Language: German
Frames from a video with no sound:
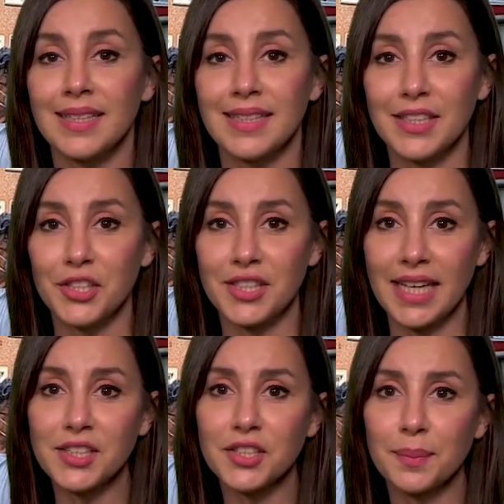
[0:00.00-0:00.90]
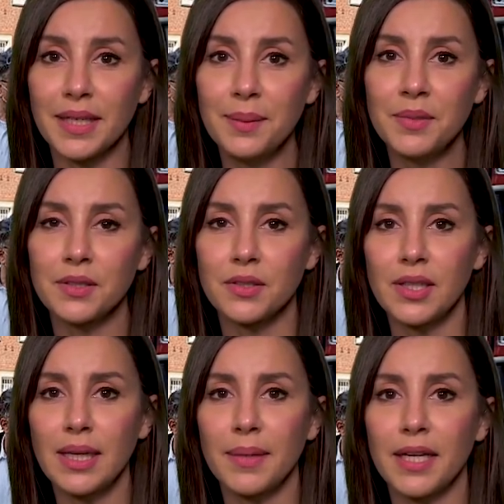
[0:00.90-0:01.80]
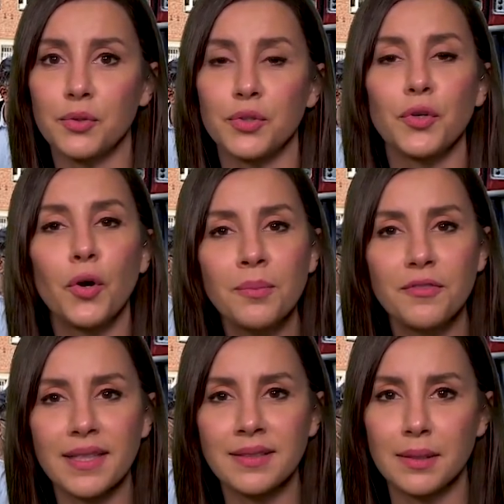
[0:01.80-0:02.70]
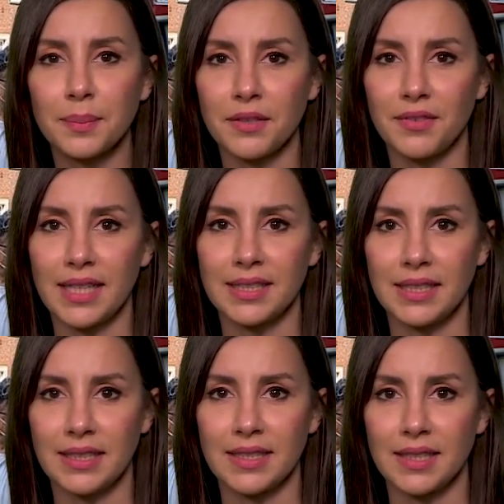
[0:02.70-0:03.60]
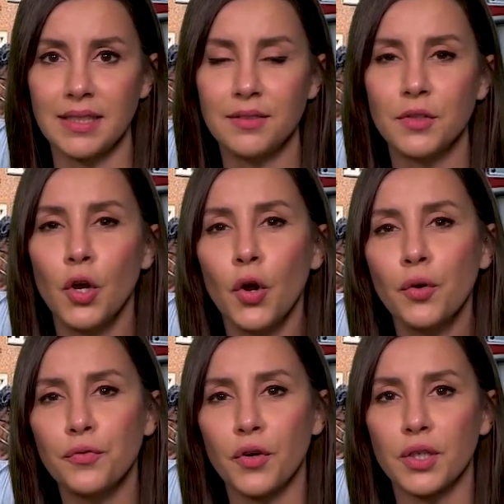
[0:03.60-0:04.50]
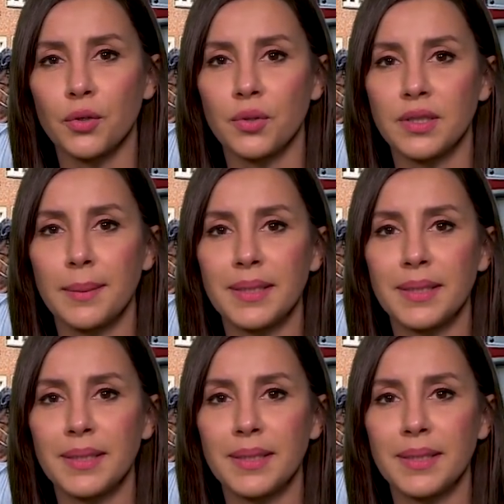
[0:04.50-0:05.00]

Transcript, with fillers: Die städtische Prämie soll dabei durch umfassende private Initiativen und Förderungen der